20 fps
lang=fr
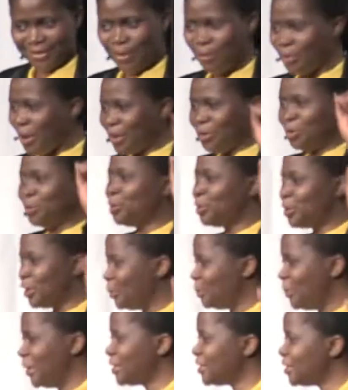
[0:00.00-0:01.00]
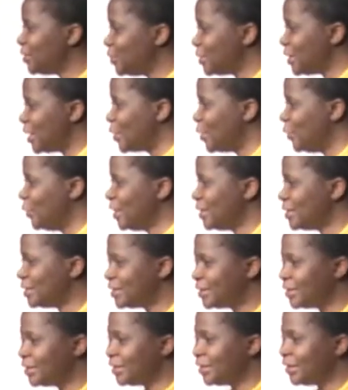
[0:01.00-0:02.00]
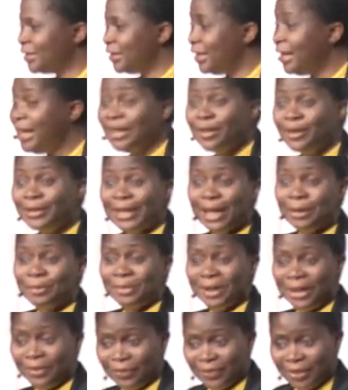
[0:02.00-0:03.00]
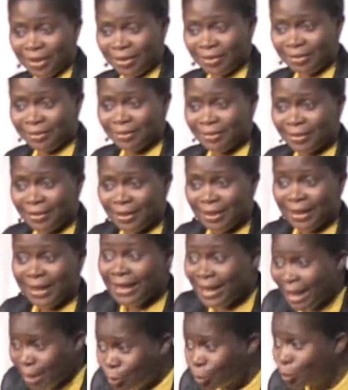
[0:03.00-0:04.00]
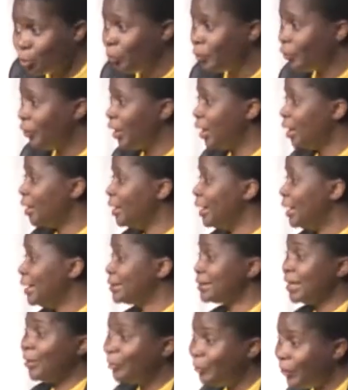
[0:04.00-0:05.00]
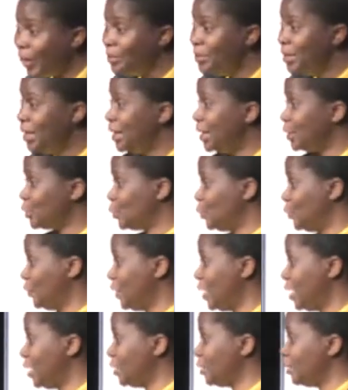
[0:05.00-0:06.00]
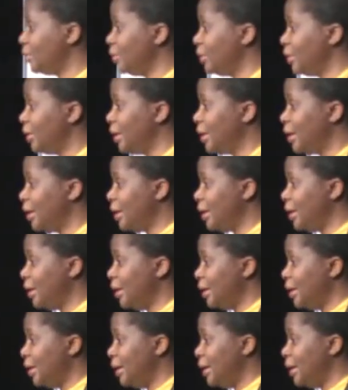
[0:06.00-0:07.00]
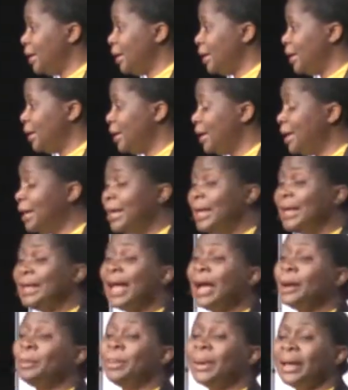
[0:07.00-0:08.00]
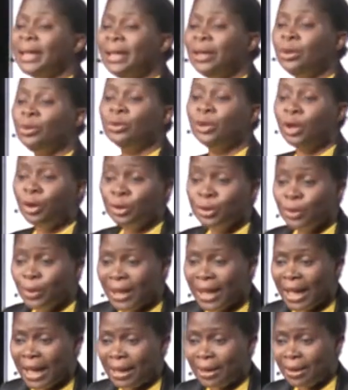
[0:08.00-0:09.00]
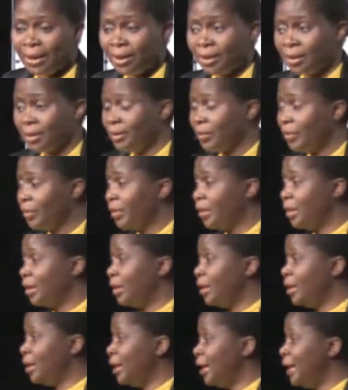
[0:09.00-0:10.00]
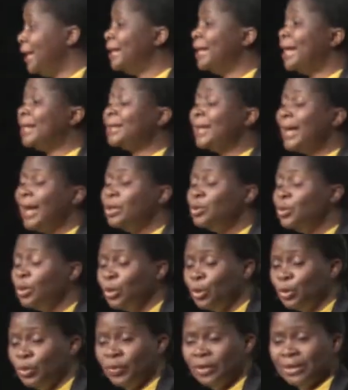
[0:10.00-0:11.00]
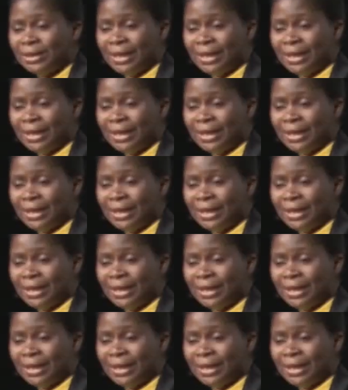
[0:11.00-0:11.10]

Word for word: Pas une seule personne ne s'est convertie. Il en a bavé. Il a souffert. Sa famille a souffert. il a appris une langue locale. Il a traduit le Nouveau